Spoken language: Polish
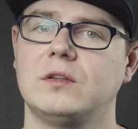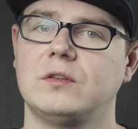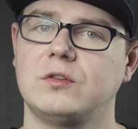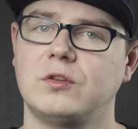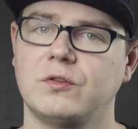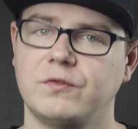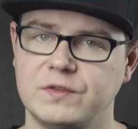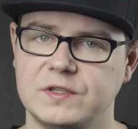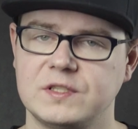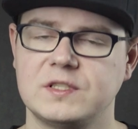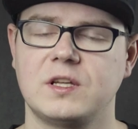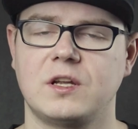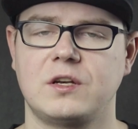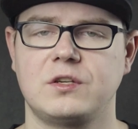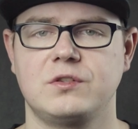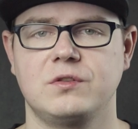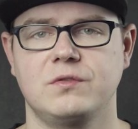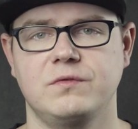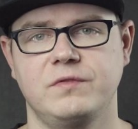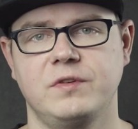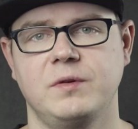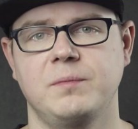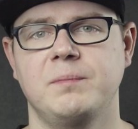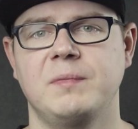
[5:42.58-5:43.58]
to
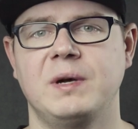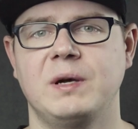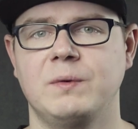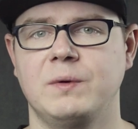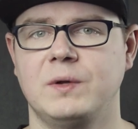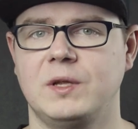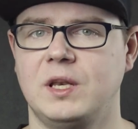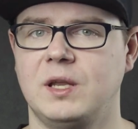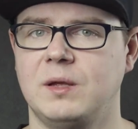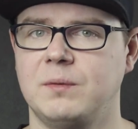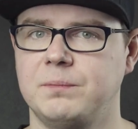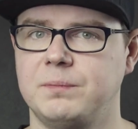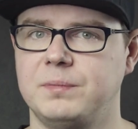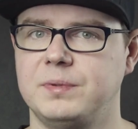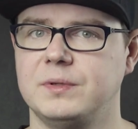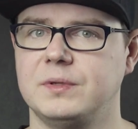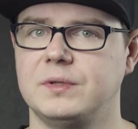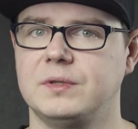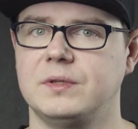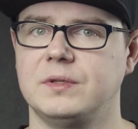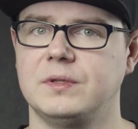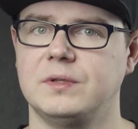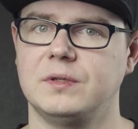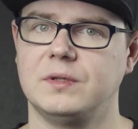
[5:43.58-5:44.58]
wystarczą Wam małe
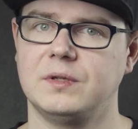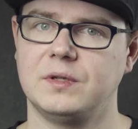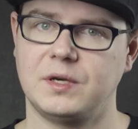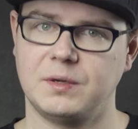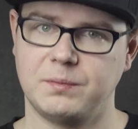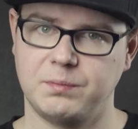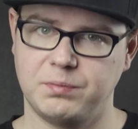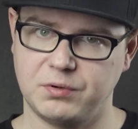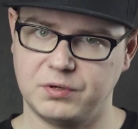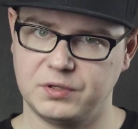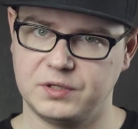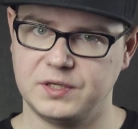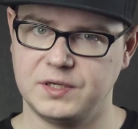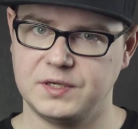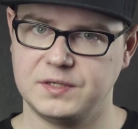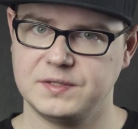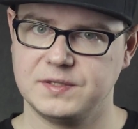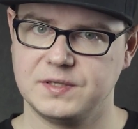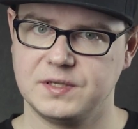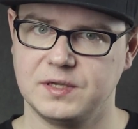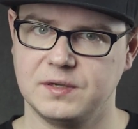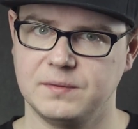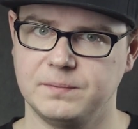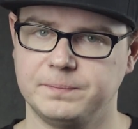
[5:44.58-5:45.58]
lampy
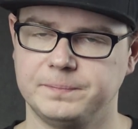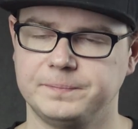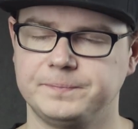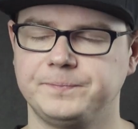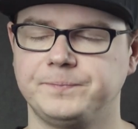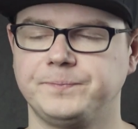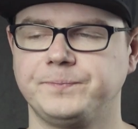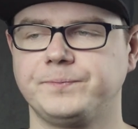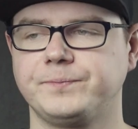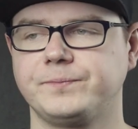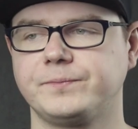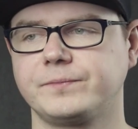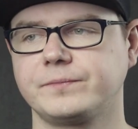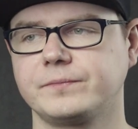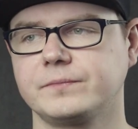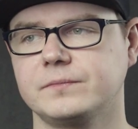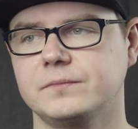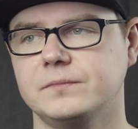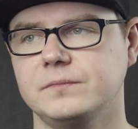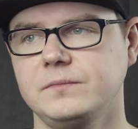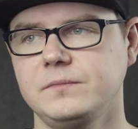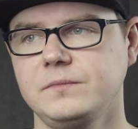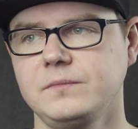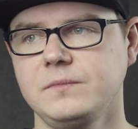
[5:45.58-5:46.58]
reporterskie.
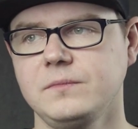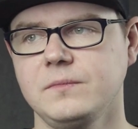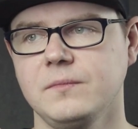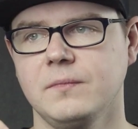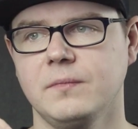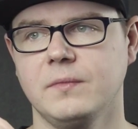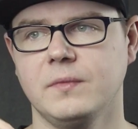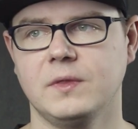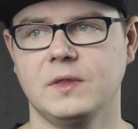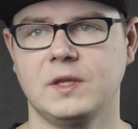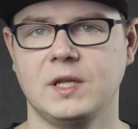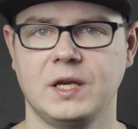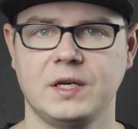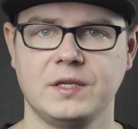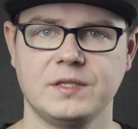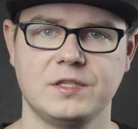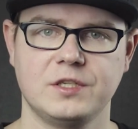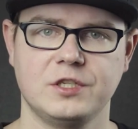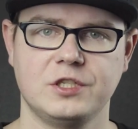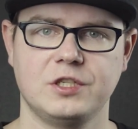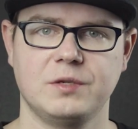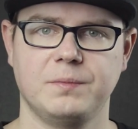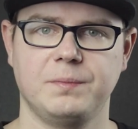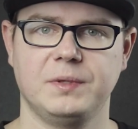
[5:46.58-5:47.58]

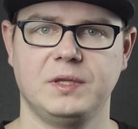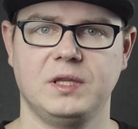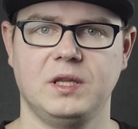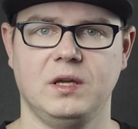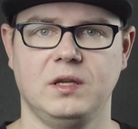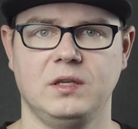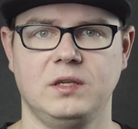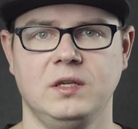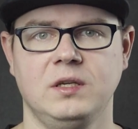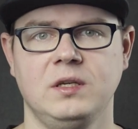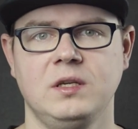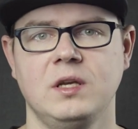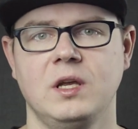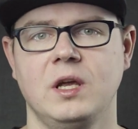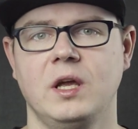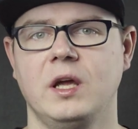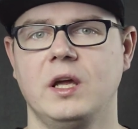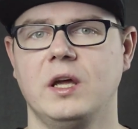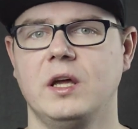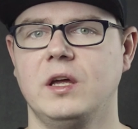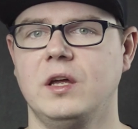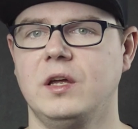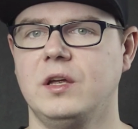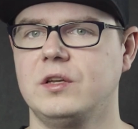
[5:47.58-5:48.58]
Teraz jeszcze pytanie,
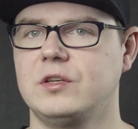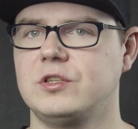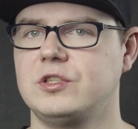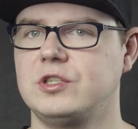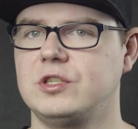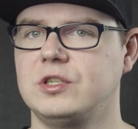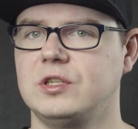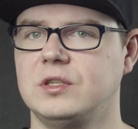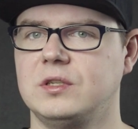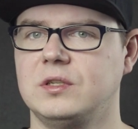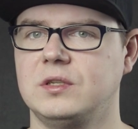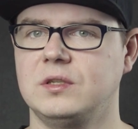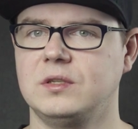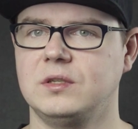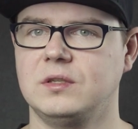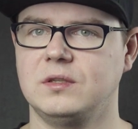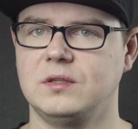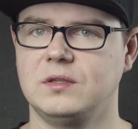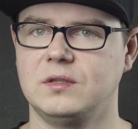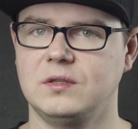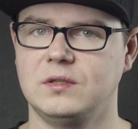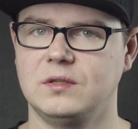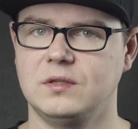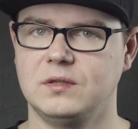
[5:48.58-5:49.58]
czy
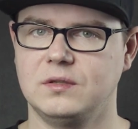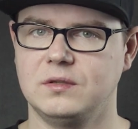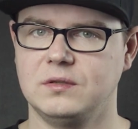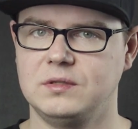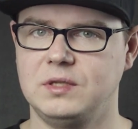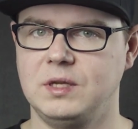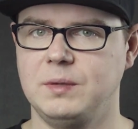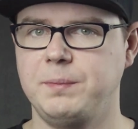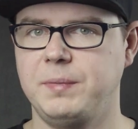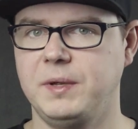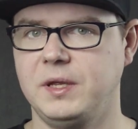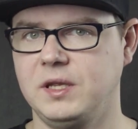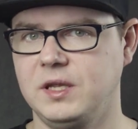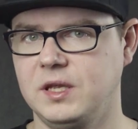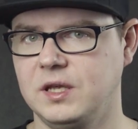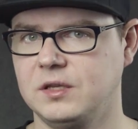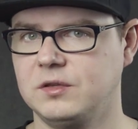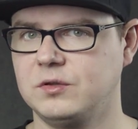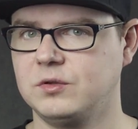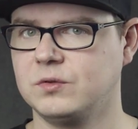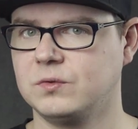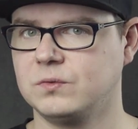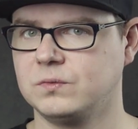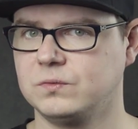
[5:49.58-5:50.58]
lepiej
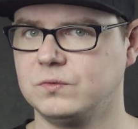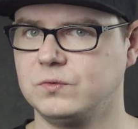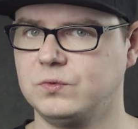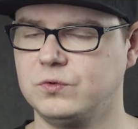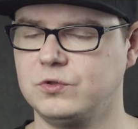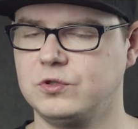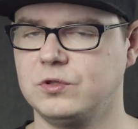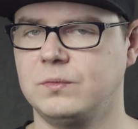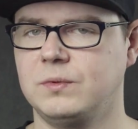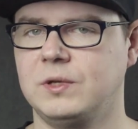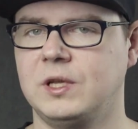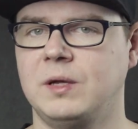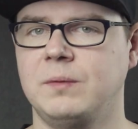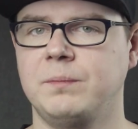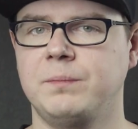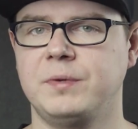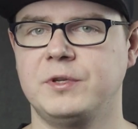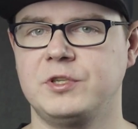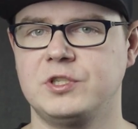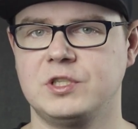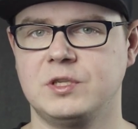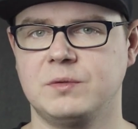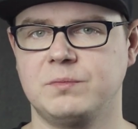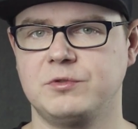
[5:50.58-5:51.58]
jedną dużą
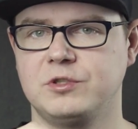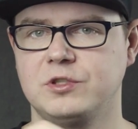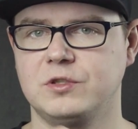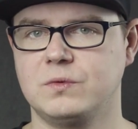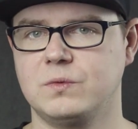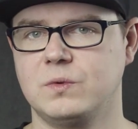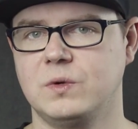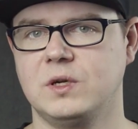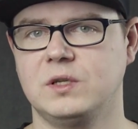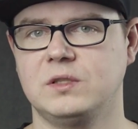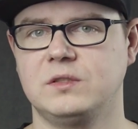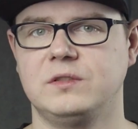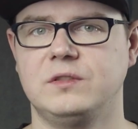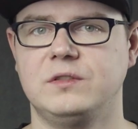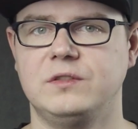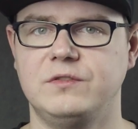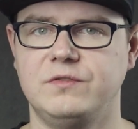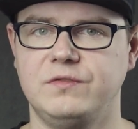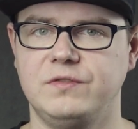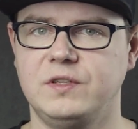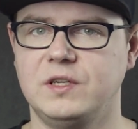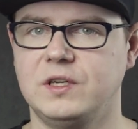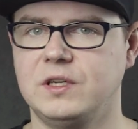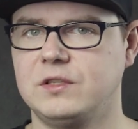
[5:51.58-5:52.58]
lampę, czy na przykład
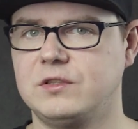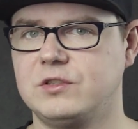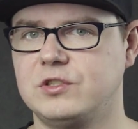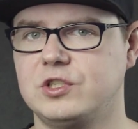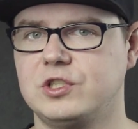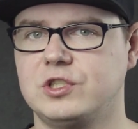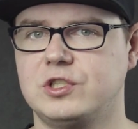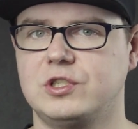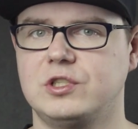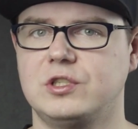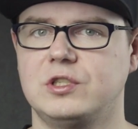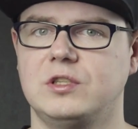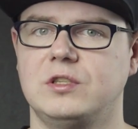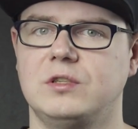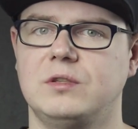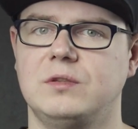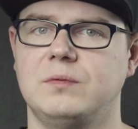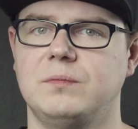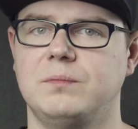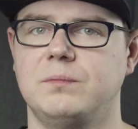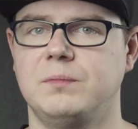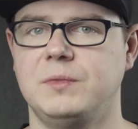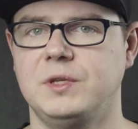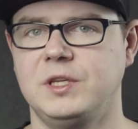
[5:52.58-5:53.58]
dwie,
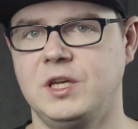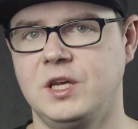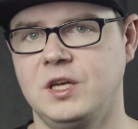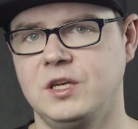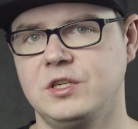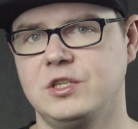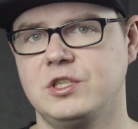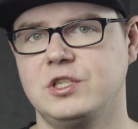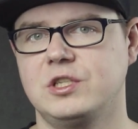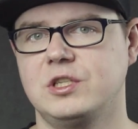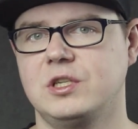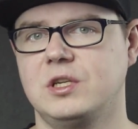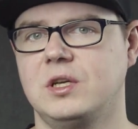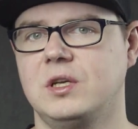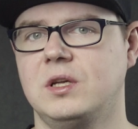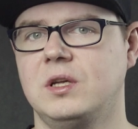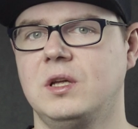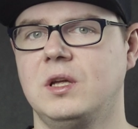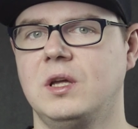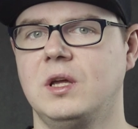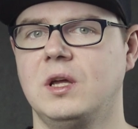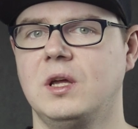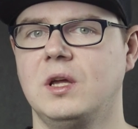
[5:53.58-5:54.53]
trzy mniejsze,